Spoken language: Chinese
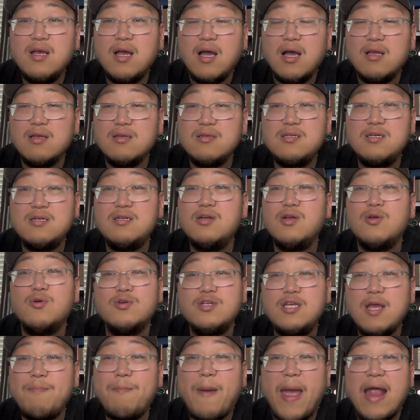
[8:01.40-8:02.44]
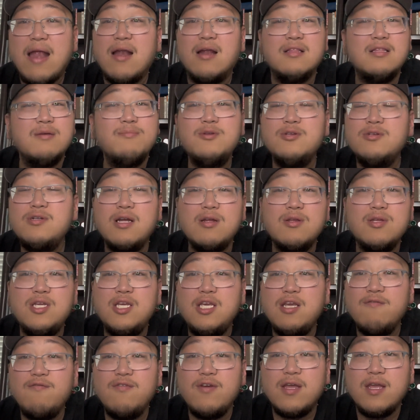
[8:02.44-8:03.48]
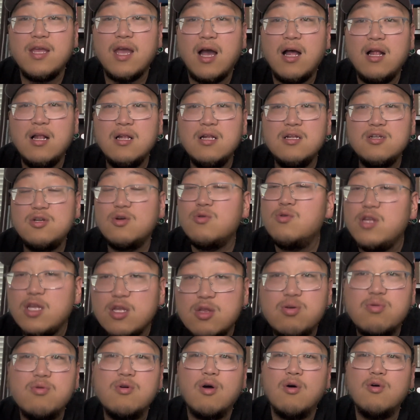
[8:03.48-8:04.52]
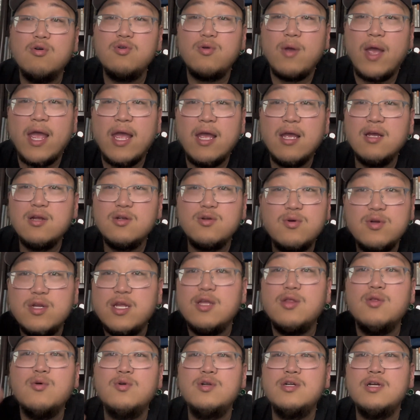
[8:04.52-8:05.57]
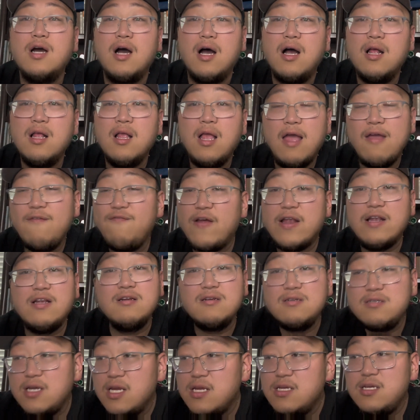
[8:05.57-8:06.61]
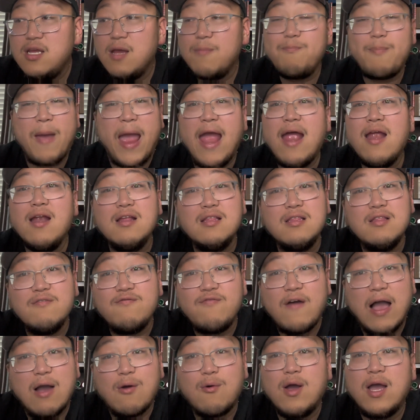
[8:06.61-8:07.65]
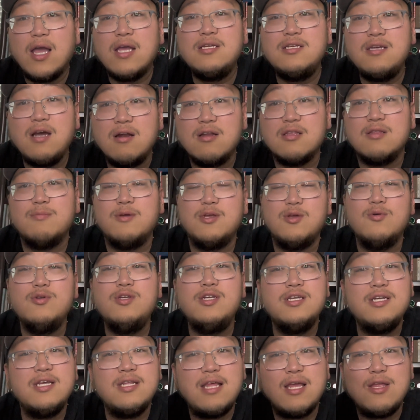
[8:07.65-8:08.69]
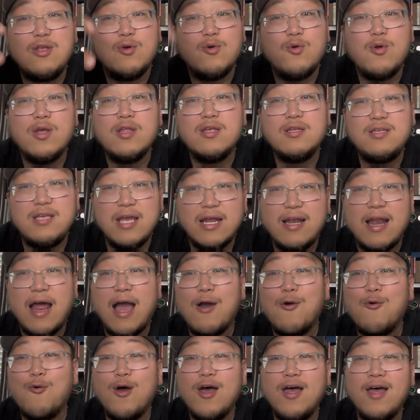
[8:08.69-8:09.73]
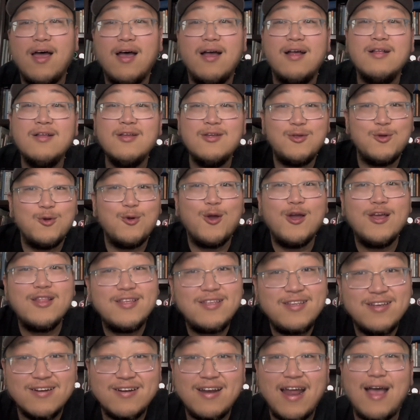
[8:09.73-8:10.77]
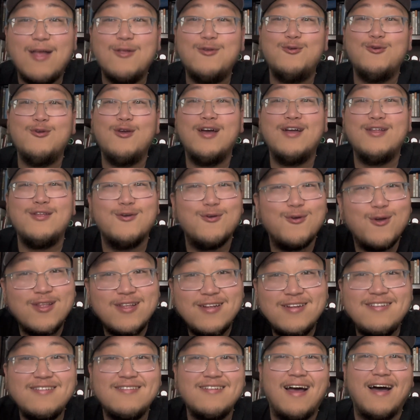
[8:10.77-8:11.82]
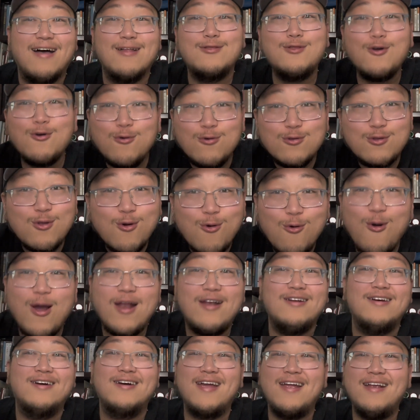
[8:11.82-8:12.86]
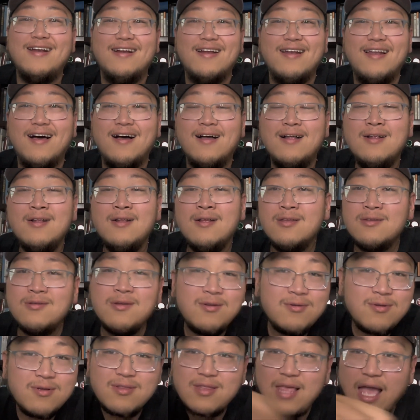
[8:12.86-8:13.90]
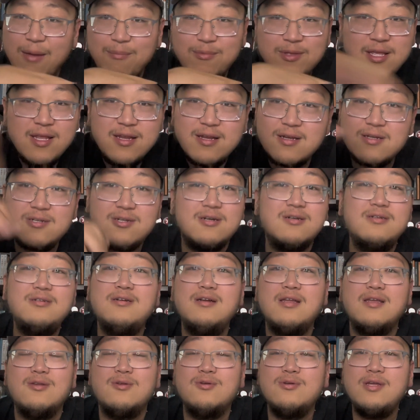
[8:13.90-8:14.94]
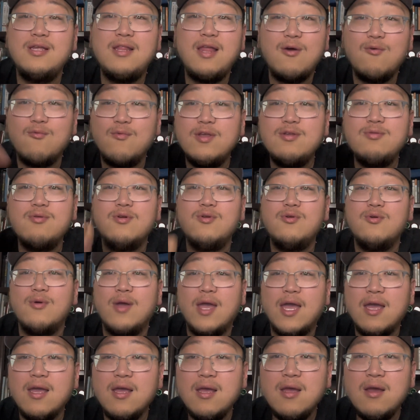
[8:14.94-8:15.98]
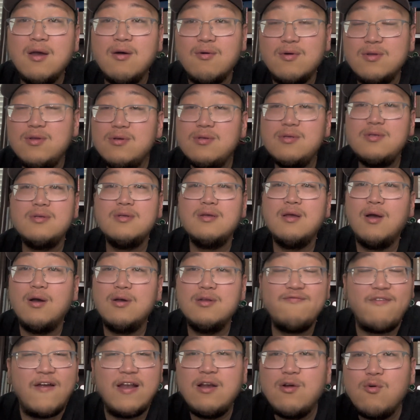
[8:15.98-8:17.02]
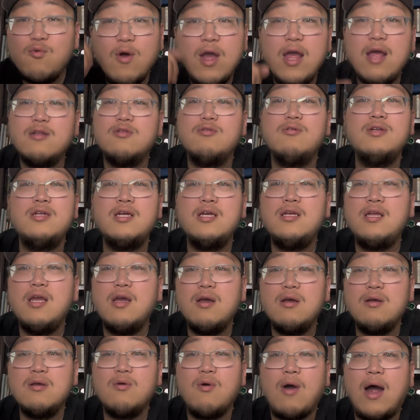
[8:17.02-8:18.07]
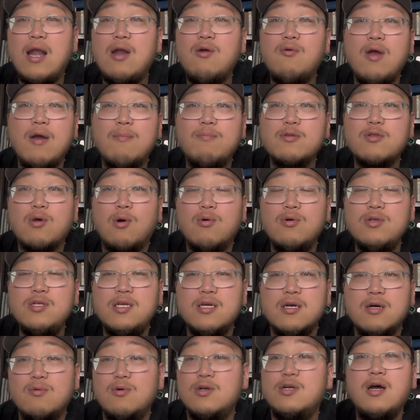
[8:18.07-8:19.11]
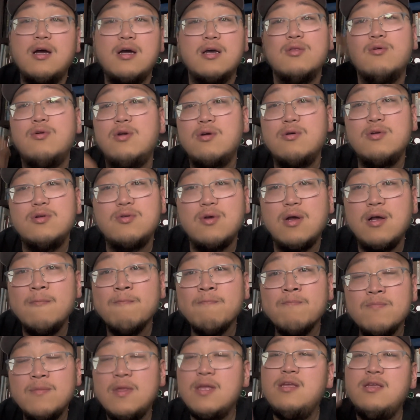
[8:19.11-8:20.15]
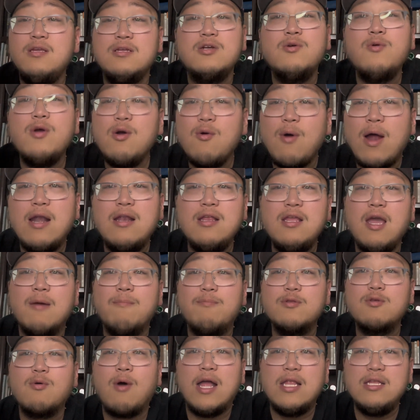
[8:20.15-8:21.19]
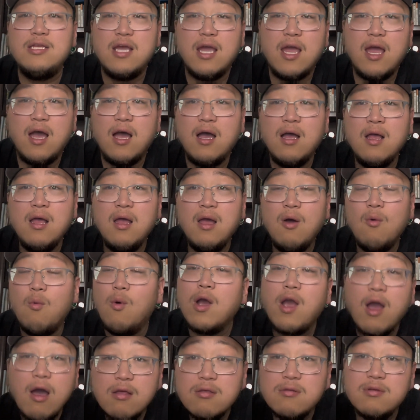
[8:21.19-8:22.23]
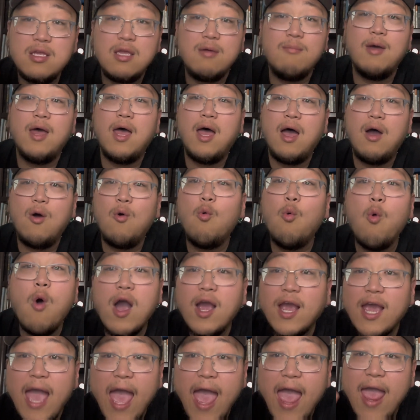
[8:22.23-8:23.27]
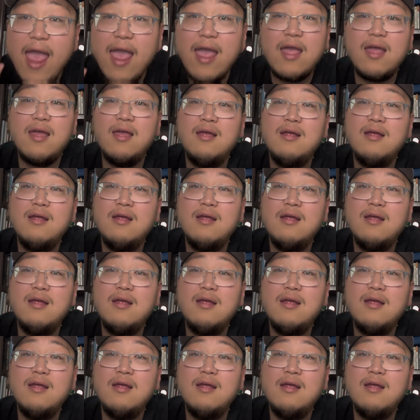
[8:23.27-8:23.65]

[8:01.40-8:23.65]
啊，甚至有些白人，他们就上去欺负一下，冲你吐口水，冲你弄这，哎，反正这些白人的法官还向着他们，尤其现在纽约的检察官啊、纽约的警察局啊、纽约的市长啊、都都换成黑人了，所以说他们在这个城市里就现在为所欲为。我就呃，反正我也对这些华人我也不同情，我知道很多人会说，那你身为华人你也不团结啊，我告诉你们啊，活该。